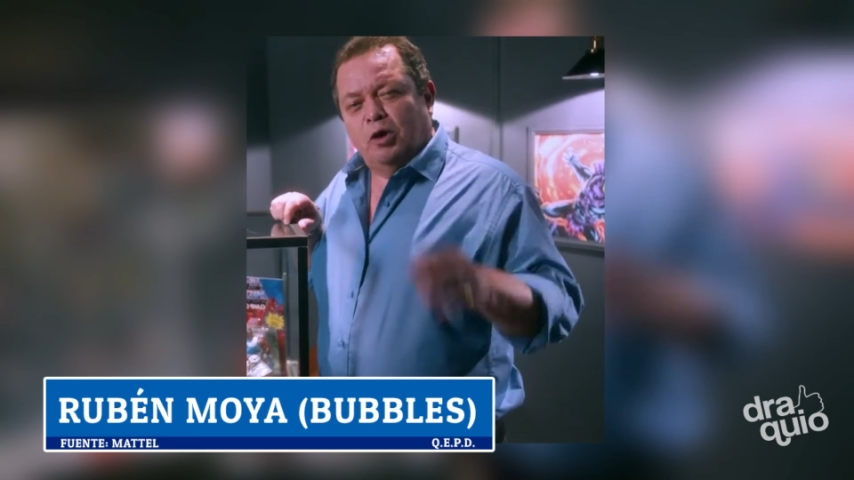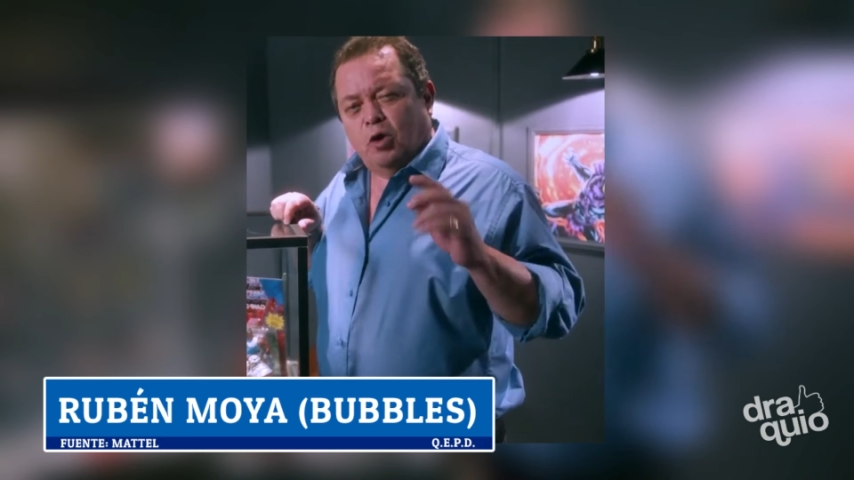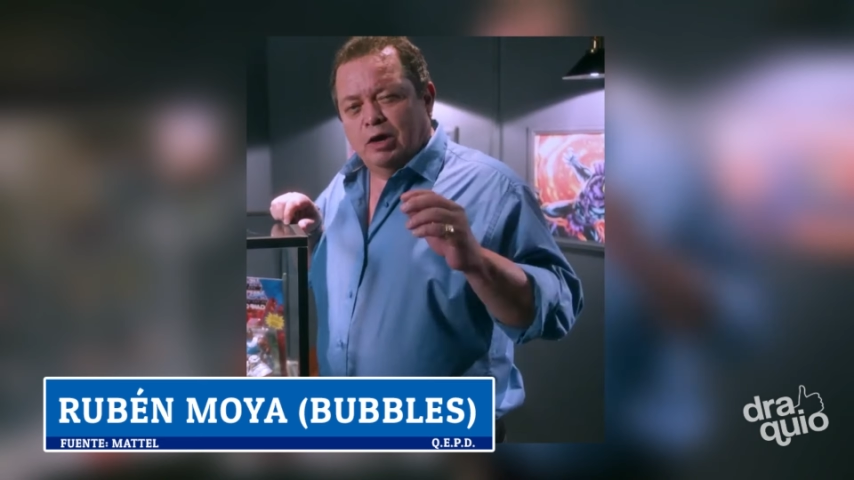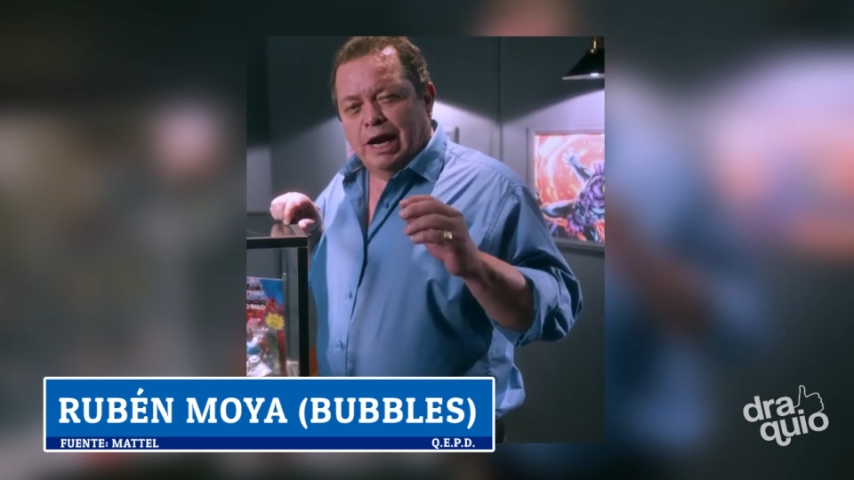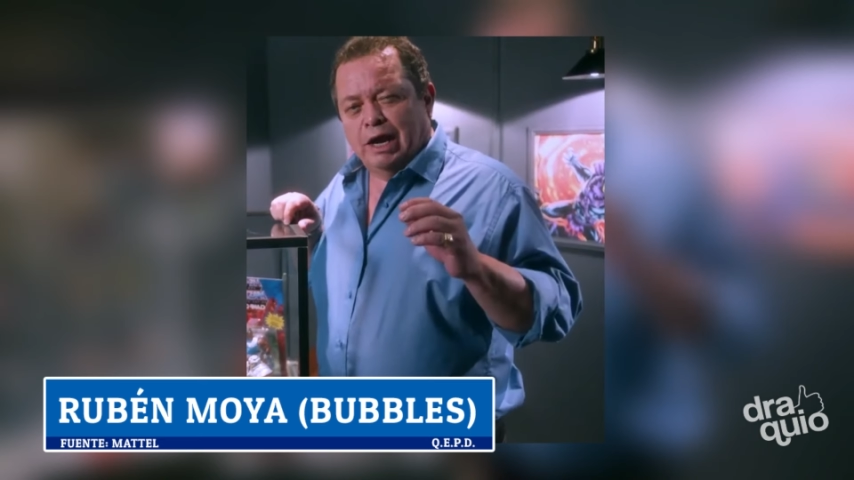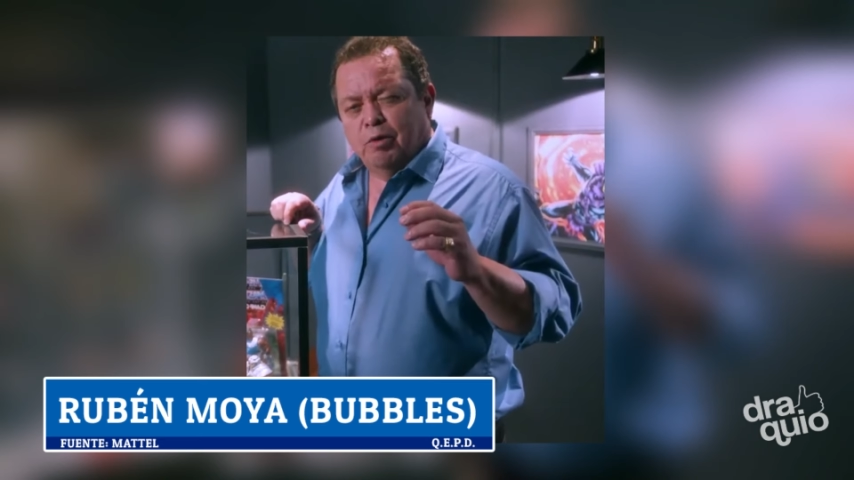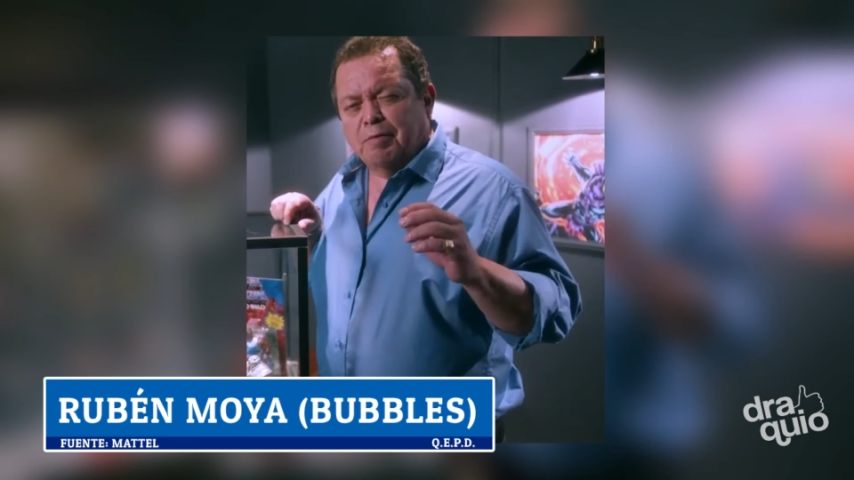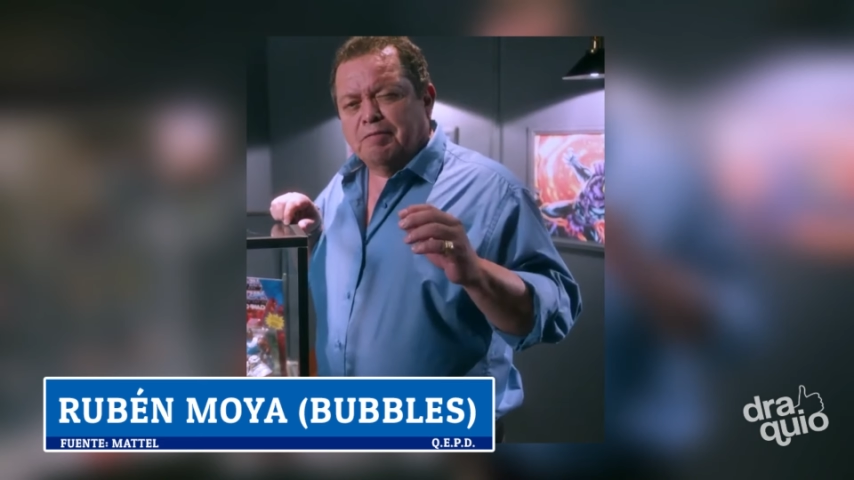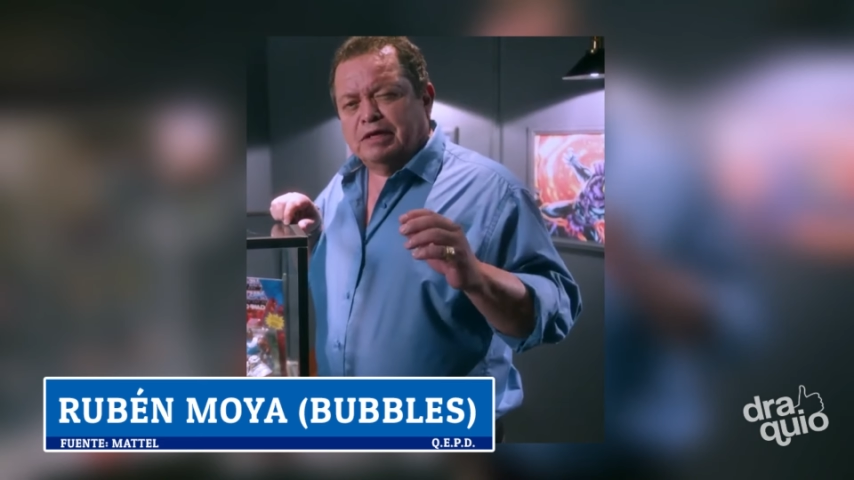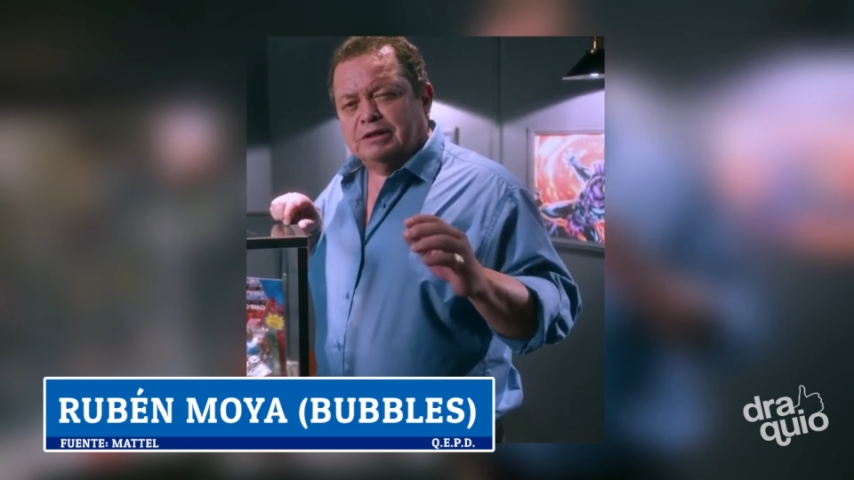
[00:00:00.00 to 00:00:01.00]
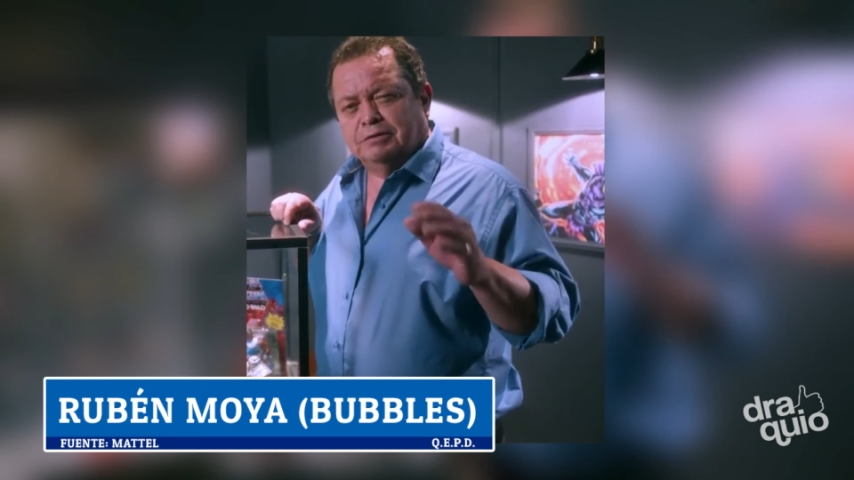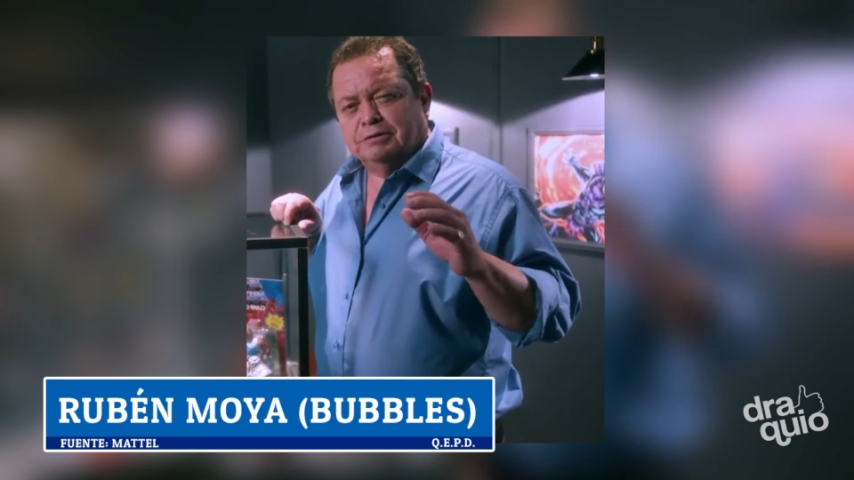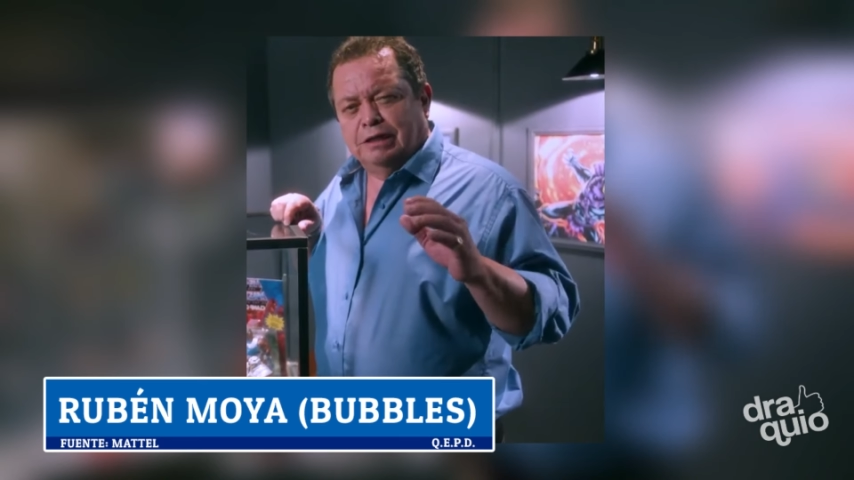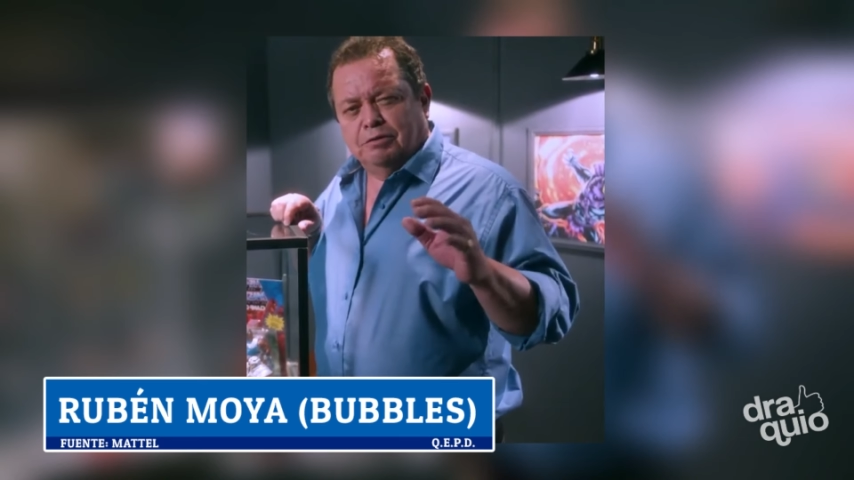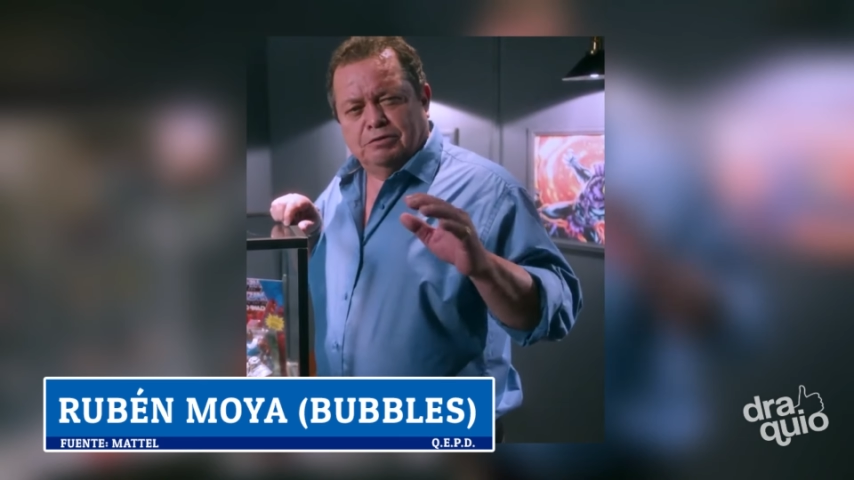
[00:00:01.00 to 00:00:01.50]
con la nueva
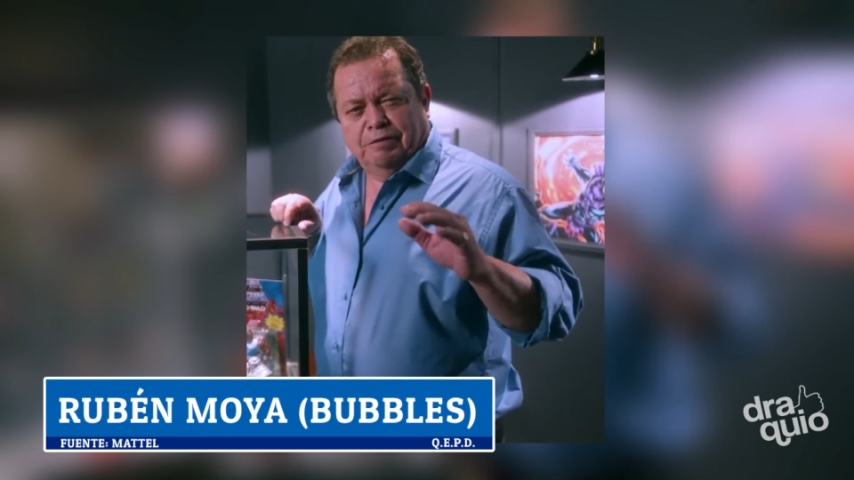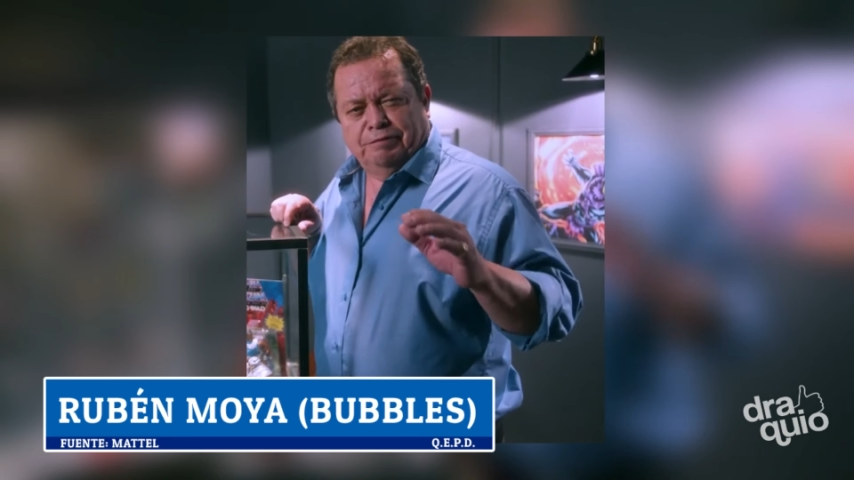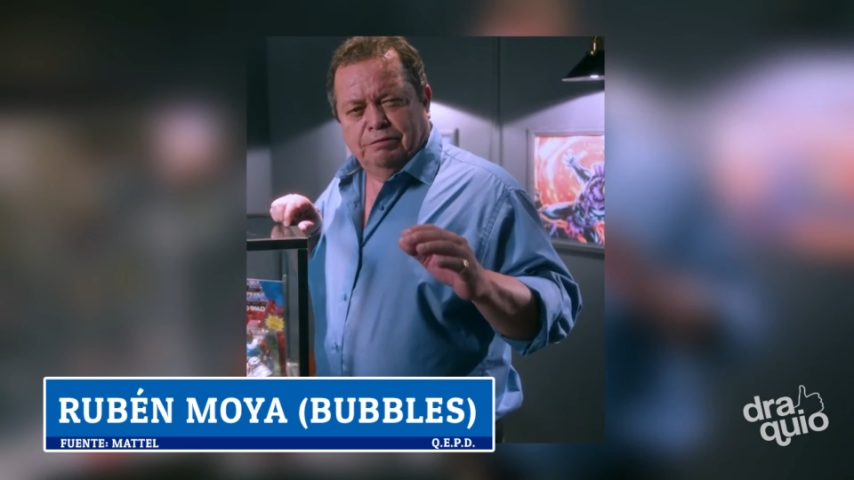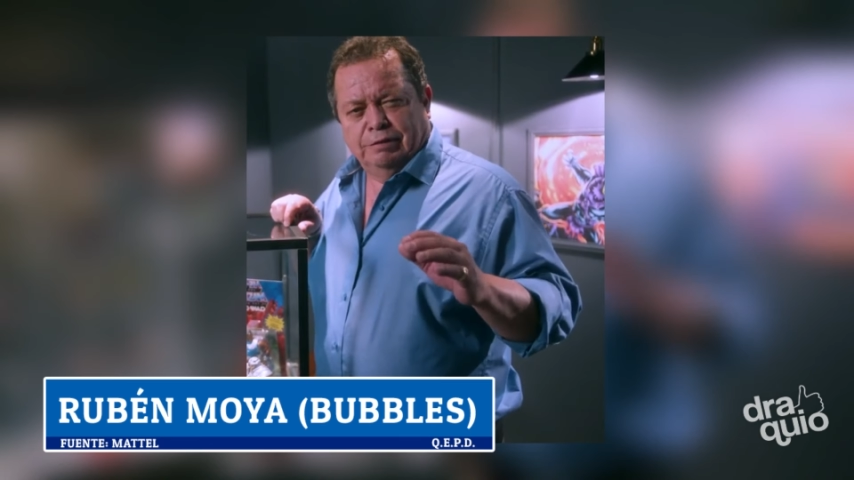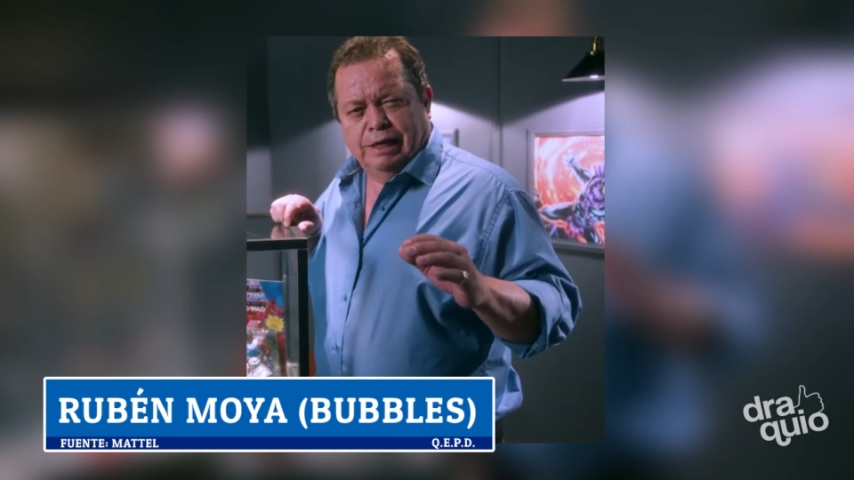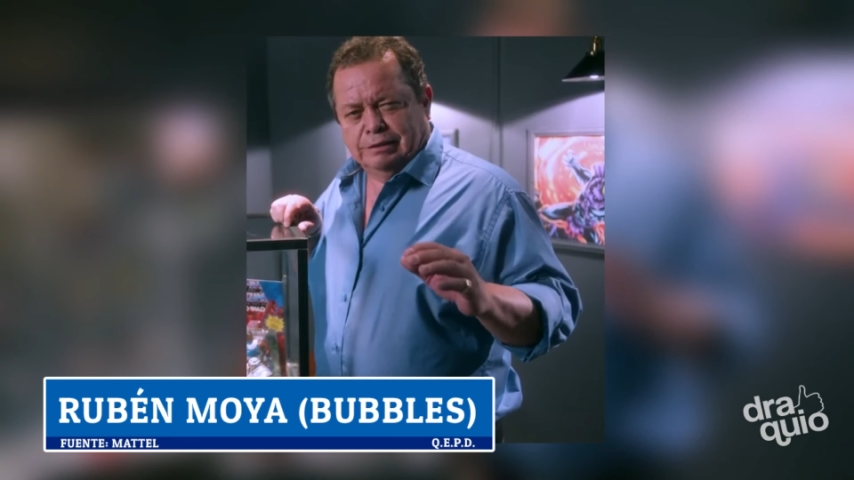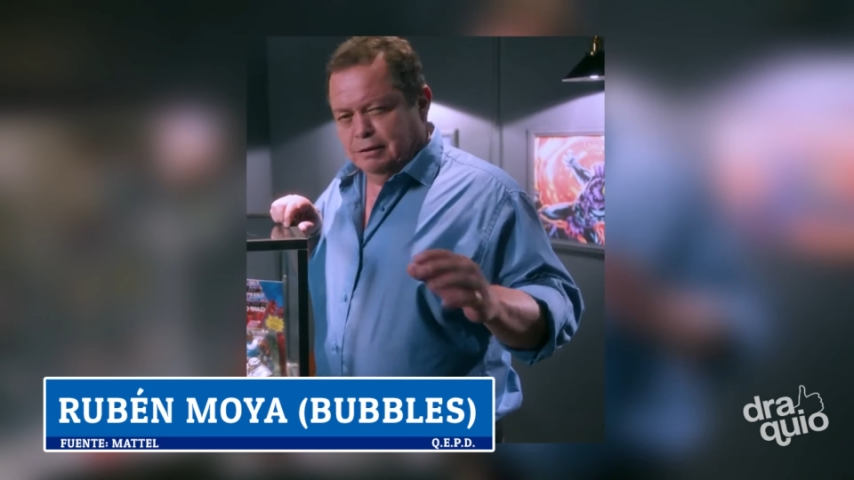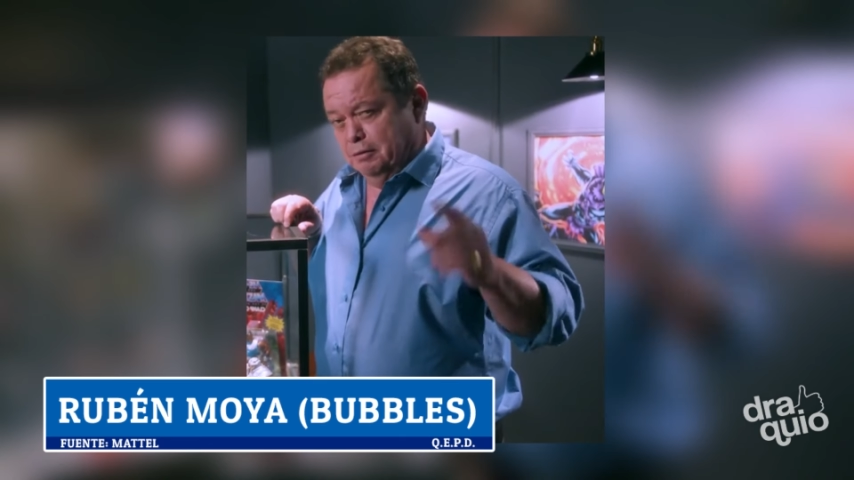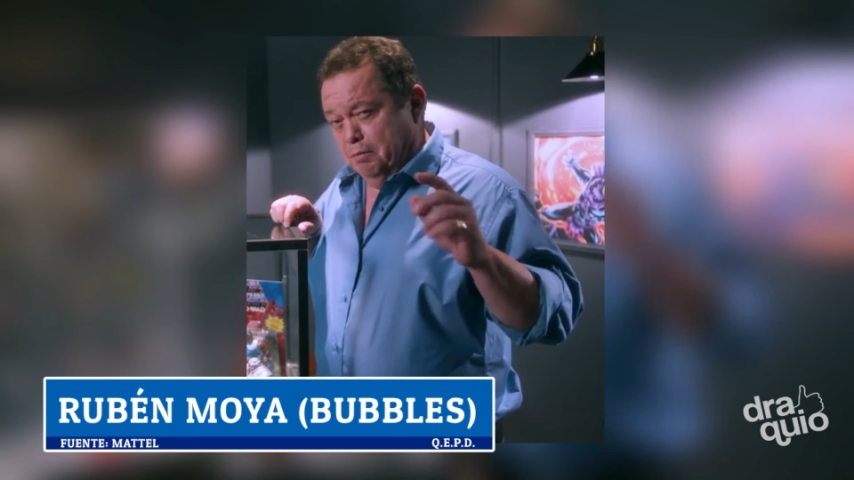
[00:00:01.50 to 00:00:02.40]
versión de Lux de figuras